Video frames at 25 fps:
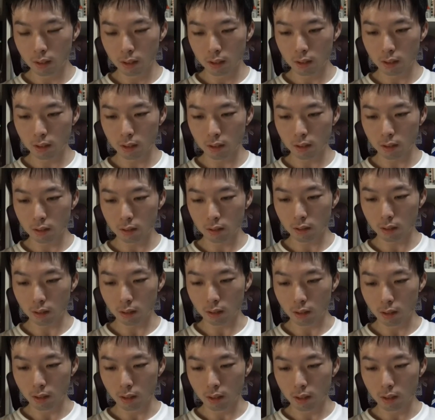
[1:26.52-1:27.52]
したがって
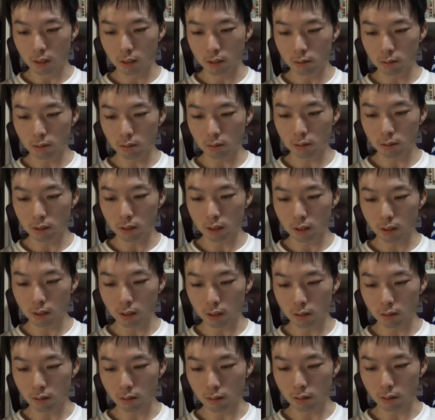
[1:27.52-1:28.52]
思考を選
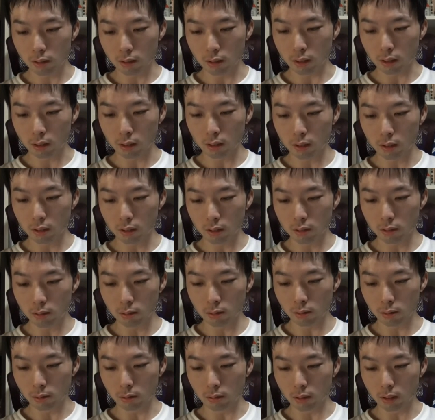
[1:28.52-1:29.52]
択限定する
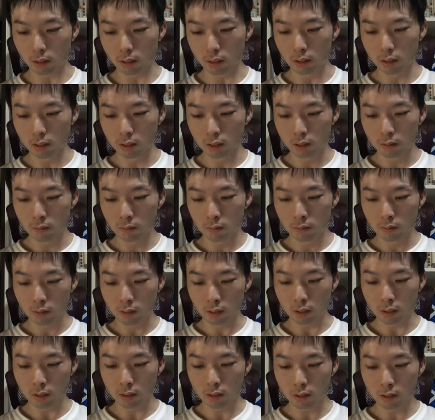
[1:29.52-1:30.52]
ことは
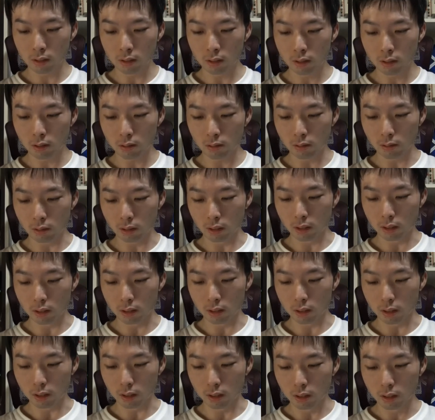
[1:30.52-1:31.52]
決断事項を減ら
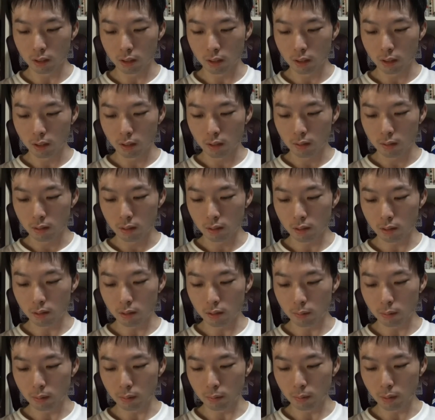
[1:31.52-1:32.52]
し資料
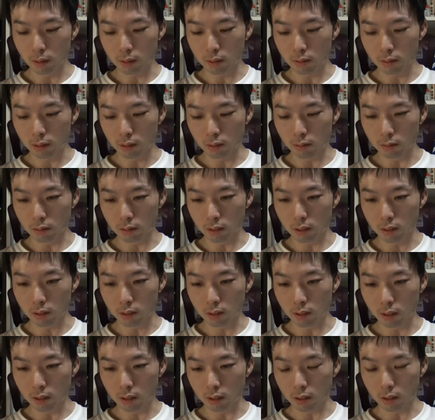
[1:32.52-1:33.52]
分別のある意思
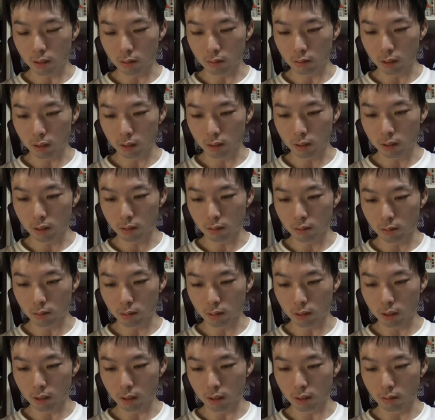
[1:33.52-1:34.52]
決定を助けること
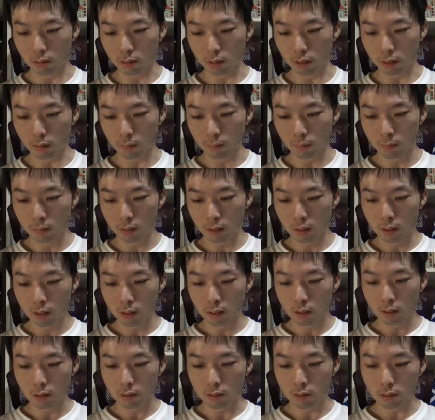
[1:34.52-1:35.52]
ができるが
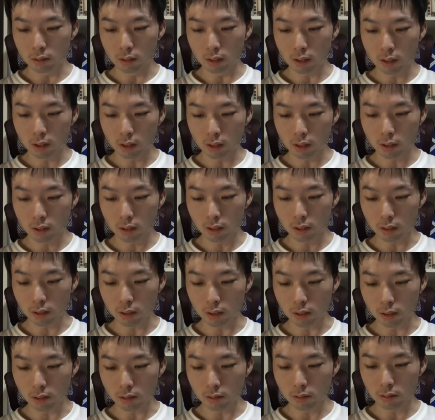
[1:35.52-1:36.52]
繰り返し
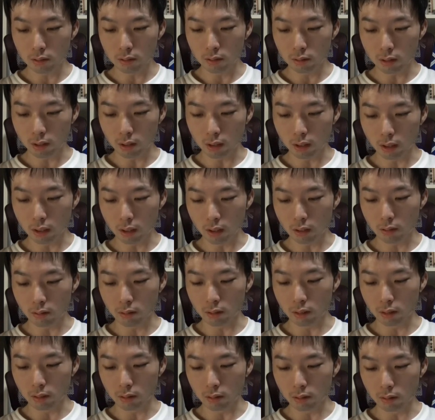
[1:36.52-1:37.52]
思考の切り替えを行
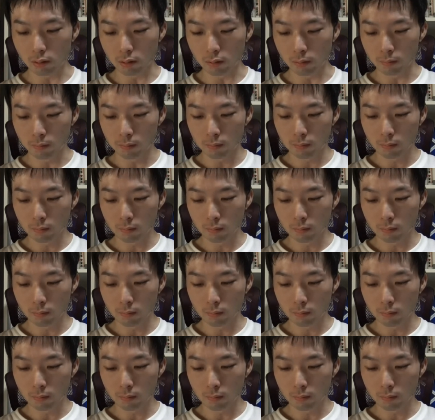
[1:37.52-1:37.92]
うと